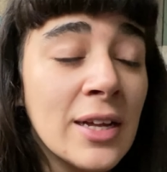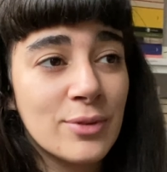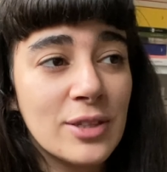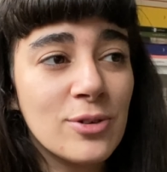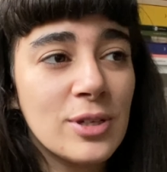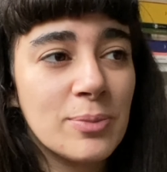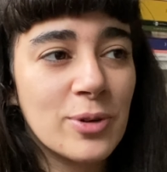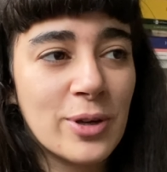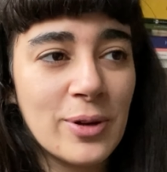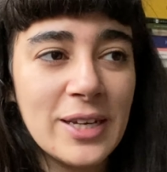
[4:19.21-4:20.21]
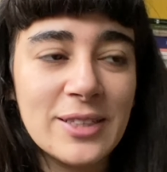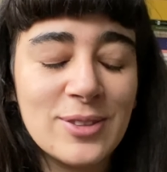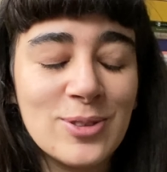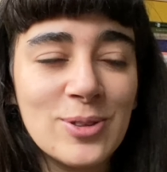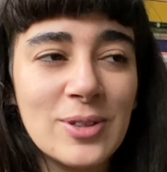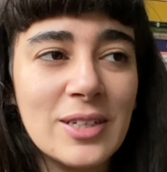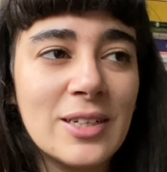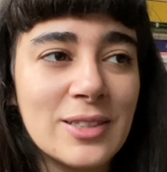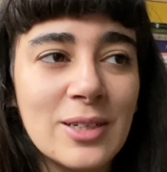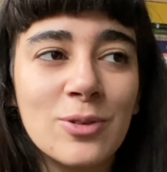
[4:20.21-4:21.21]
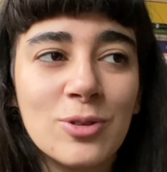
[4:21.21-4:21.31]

Un altro libro che ho letto e che